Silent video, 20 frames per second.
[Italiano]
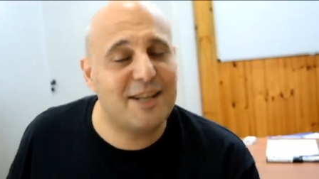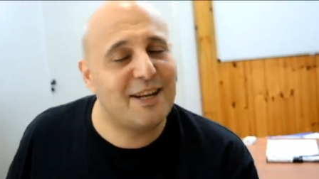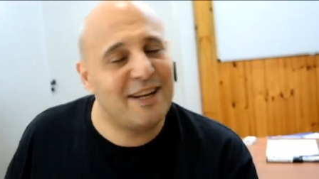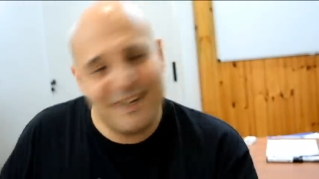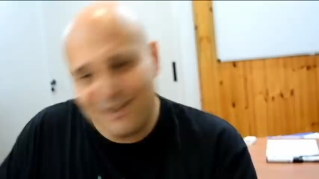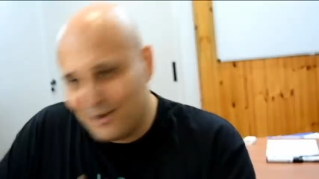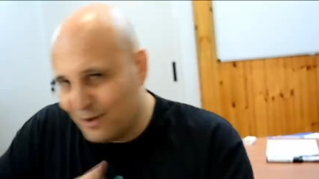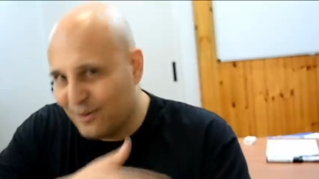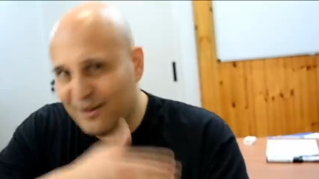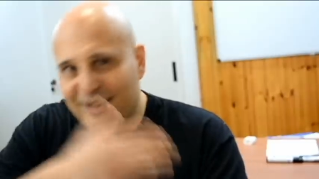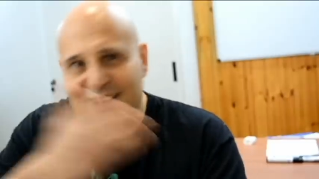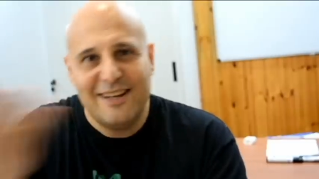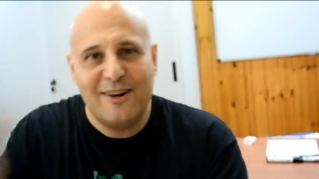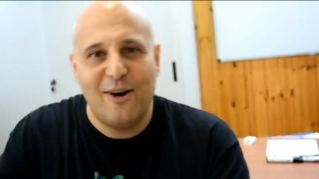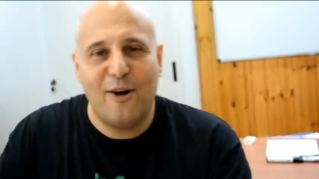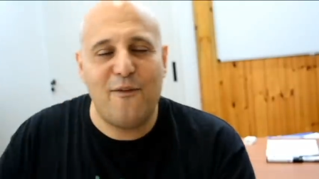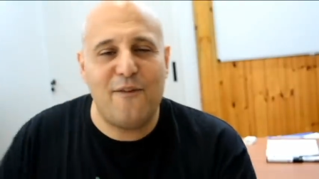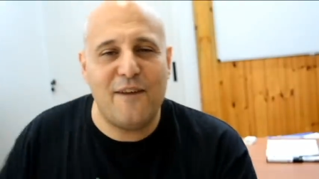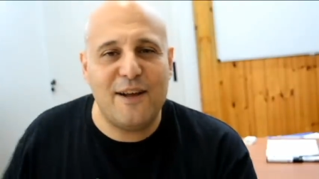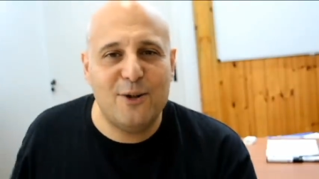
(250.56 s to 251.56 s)
adesso
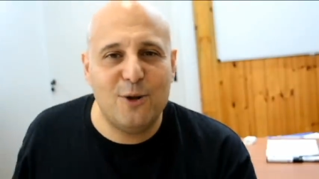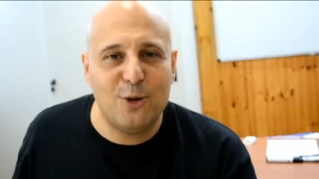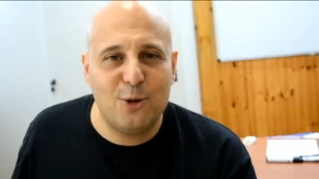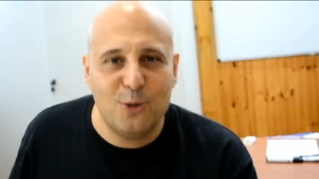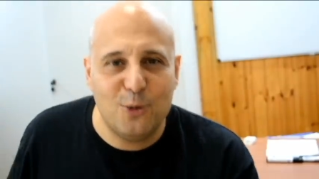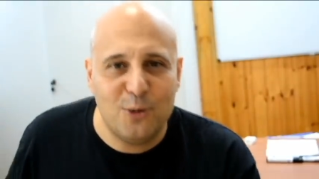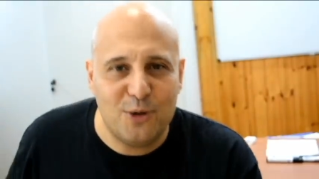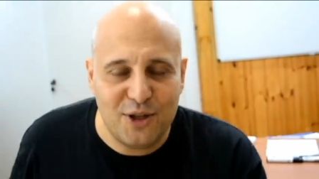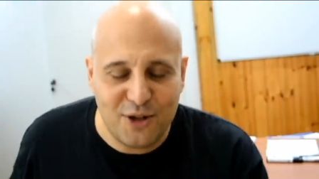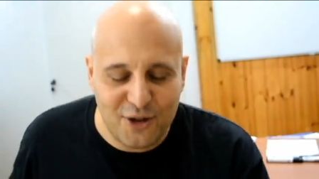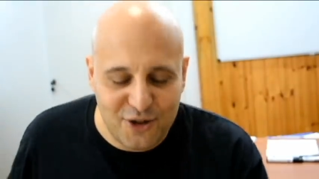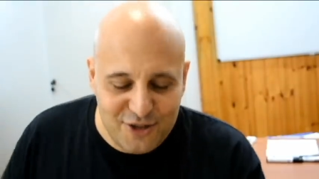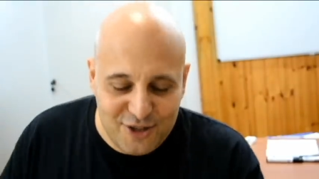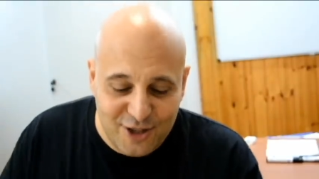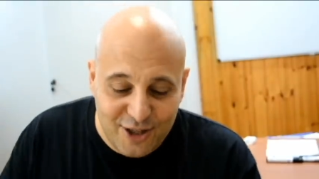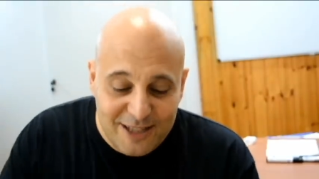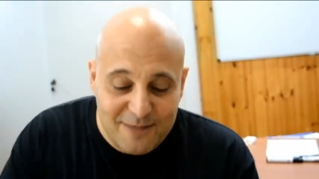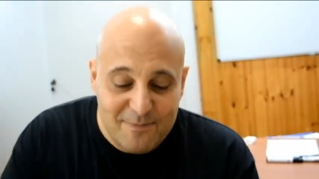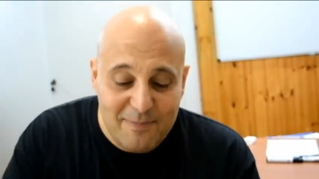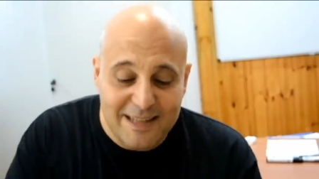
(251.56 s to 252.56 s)
offendo tutti,
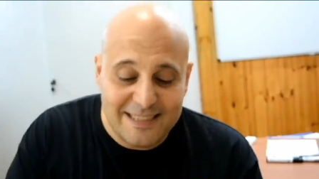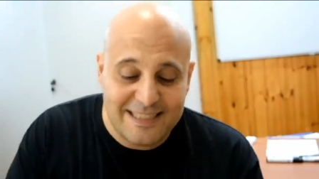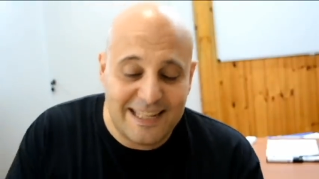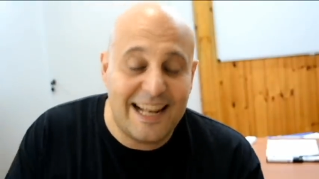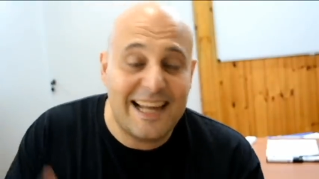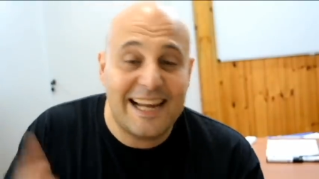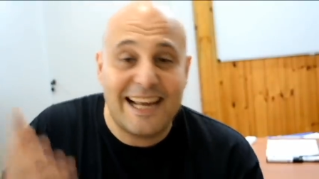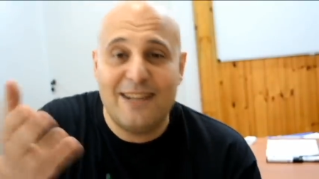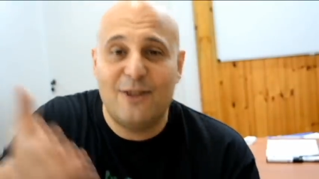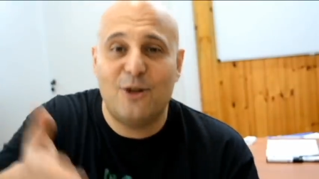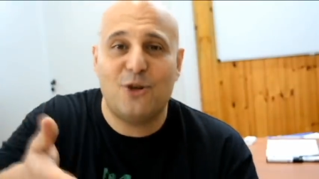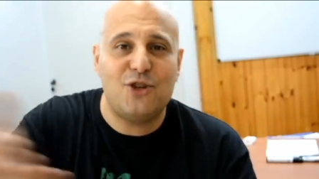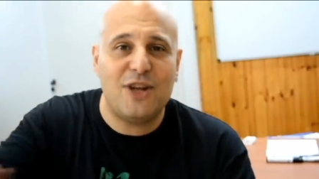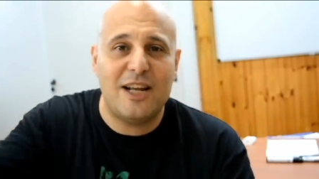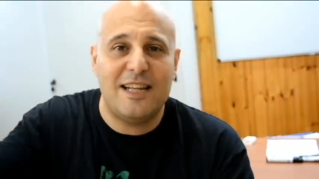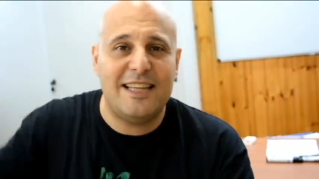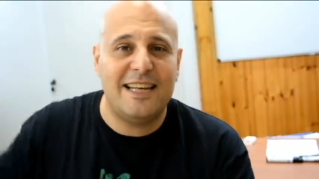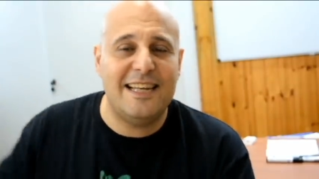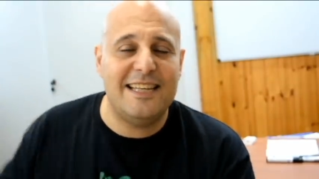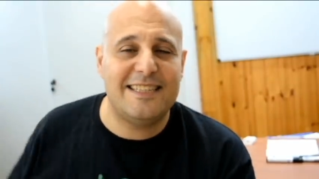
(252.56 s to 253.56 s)
sono di bassa lega i
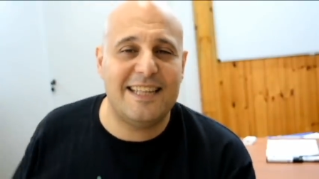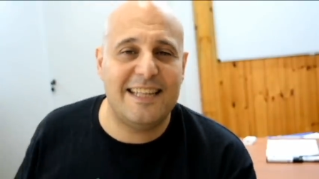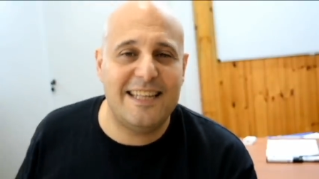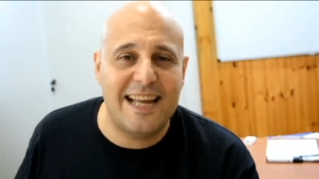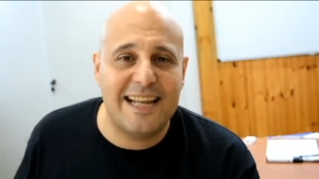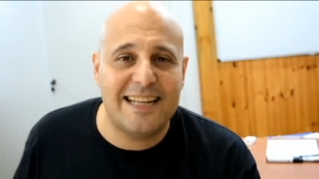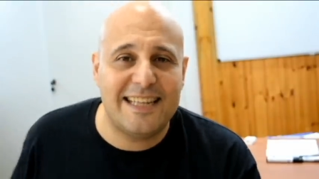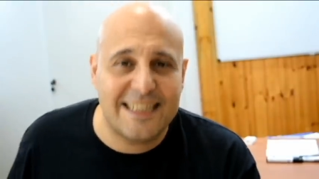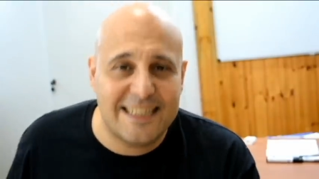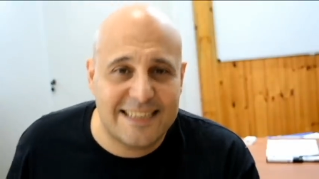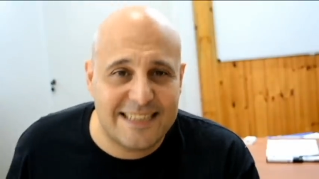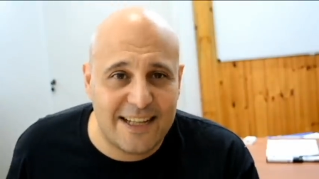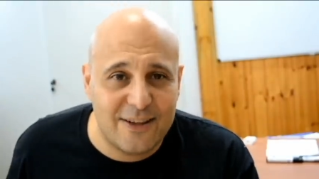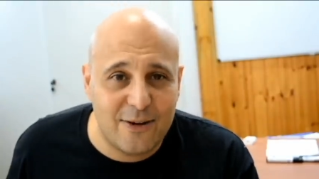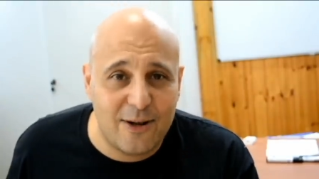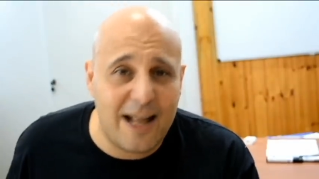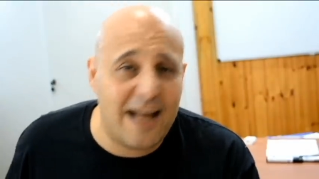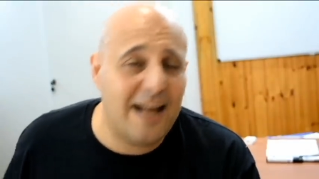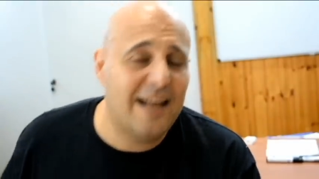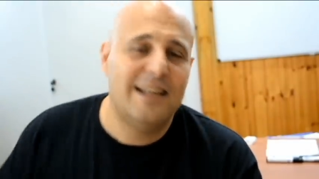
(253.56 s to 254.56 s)
docenti, gli insegnanti che
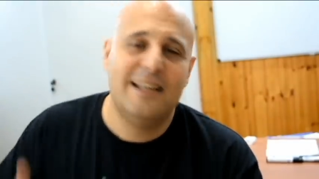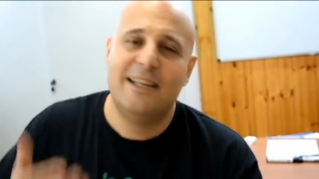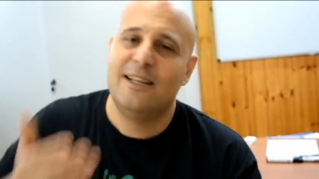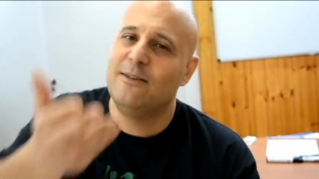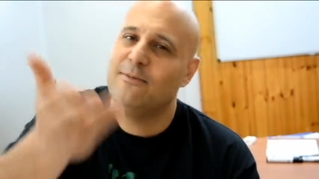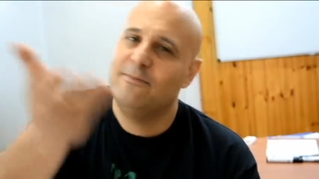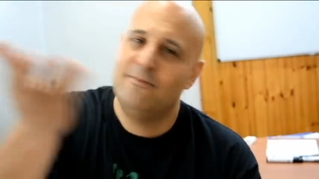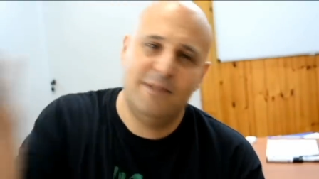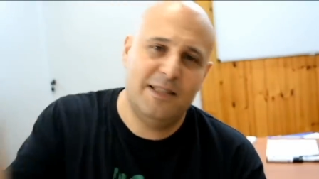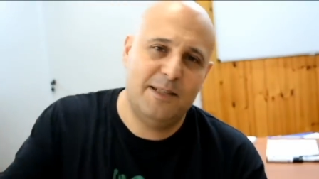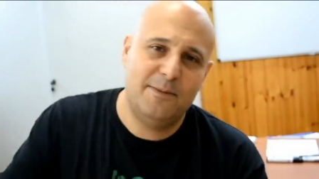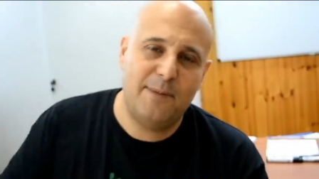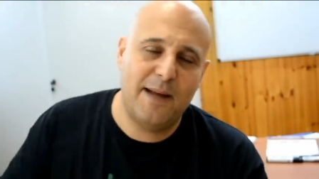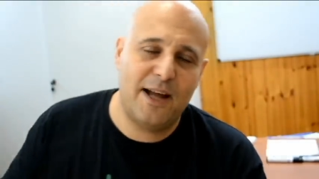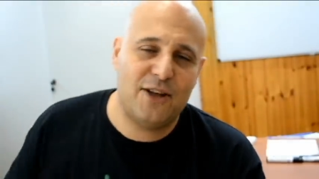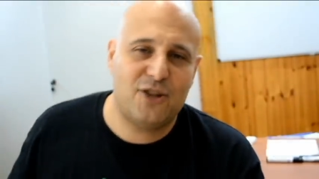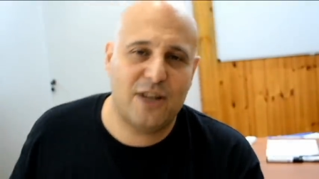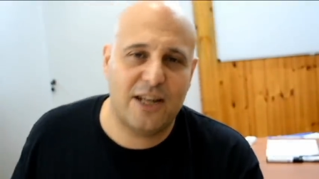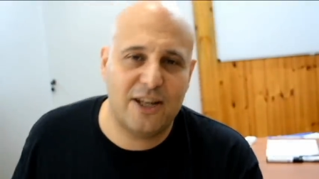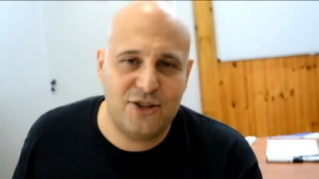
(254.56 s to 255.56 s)
stanno là, mi
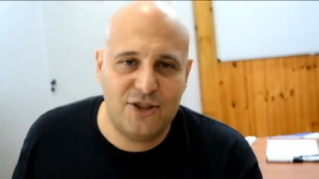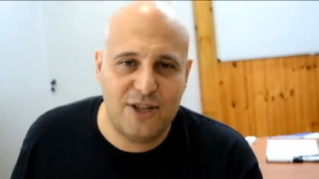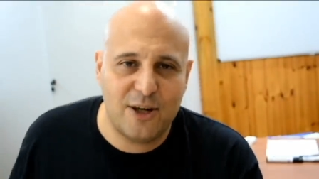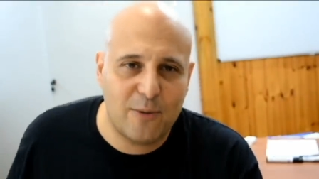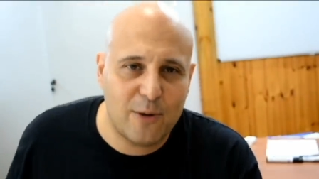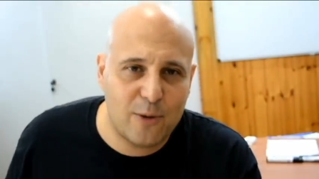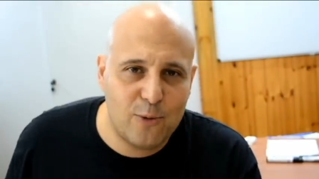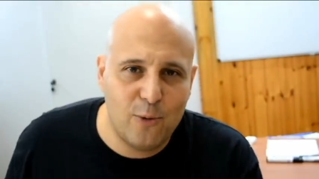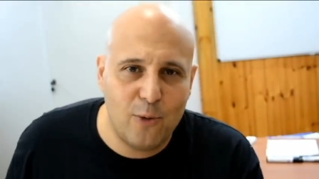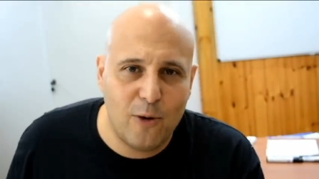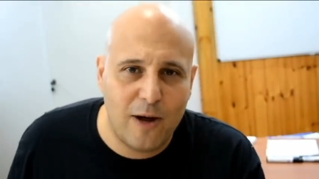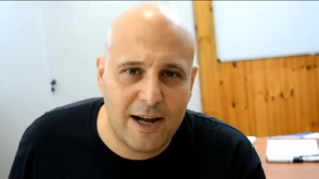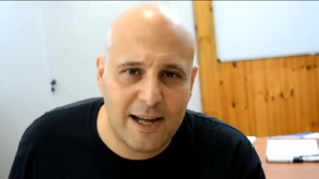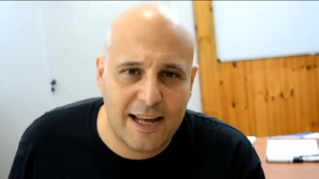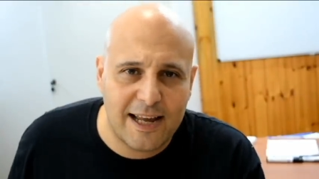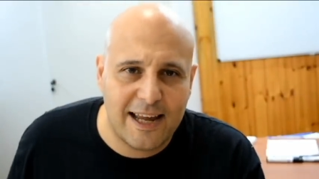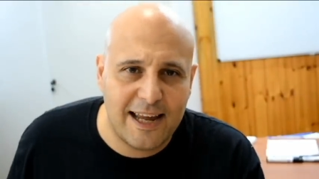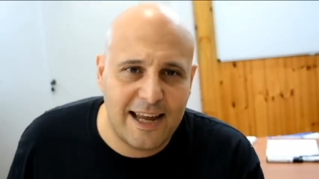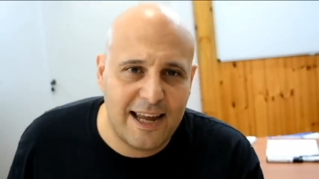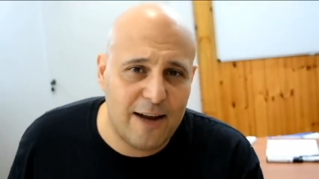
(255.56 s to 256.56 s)
dispiace che ci sia qualcuno
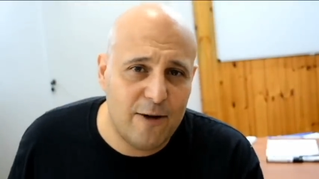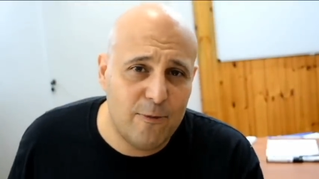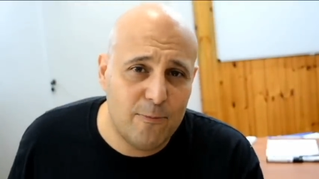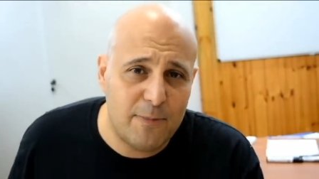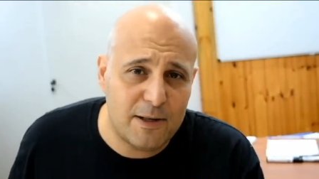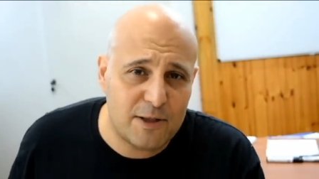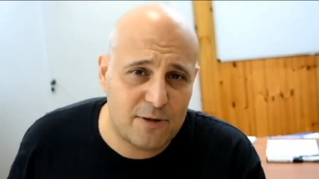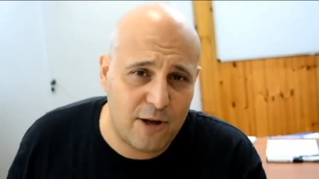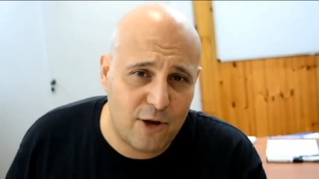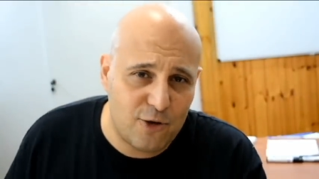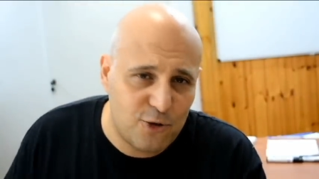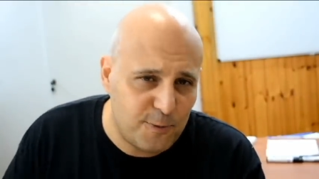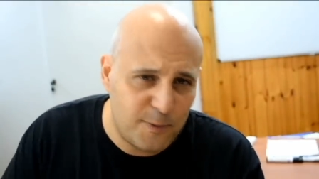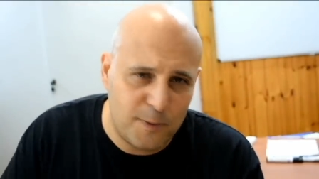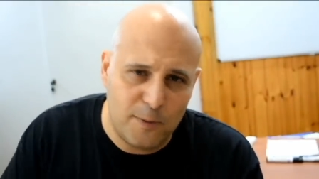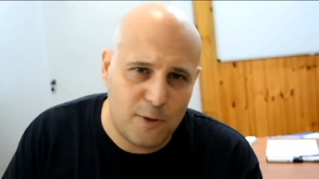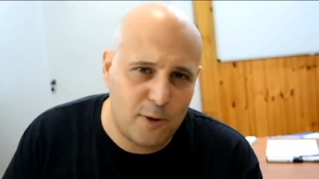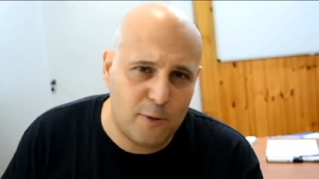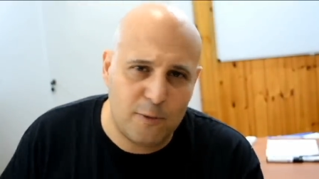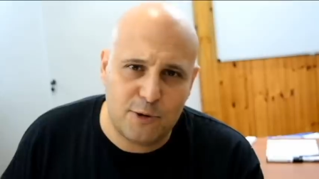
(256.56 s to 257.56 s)
anche che è un personaggio
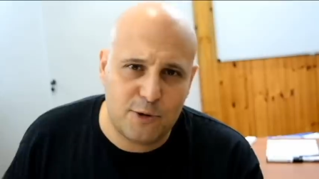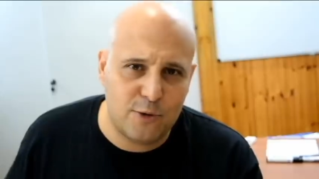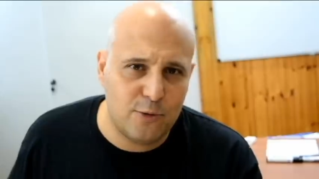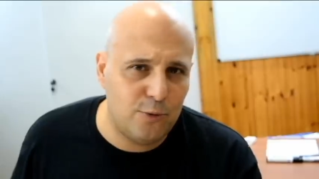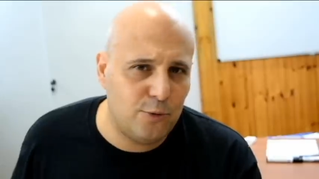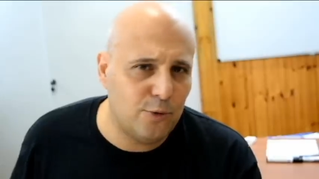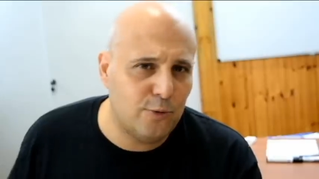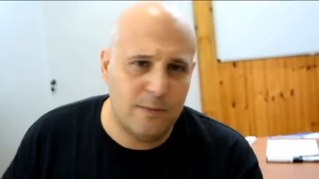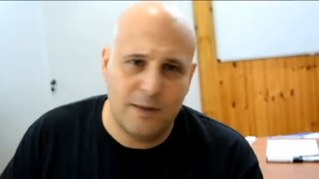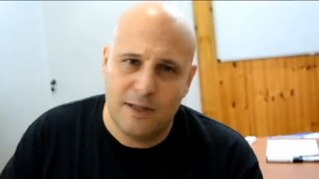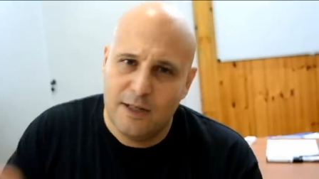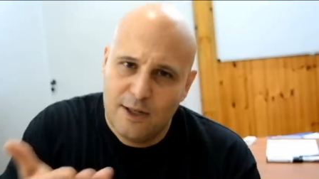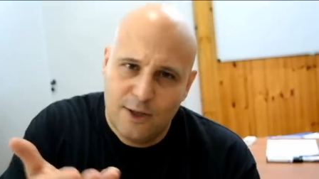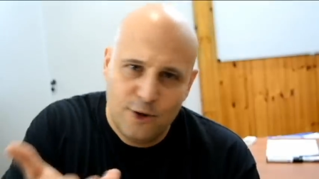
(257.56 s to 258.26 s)
pubblico su YouTube,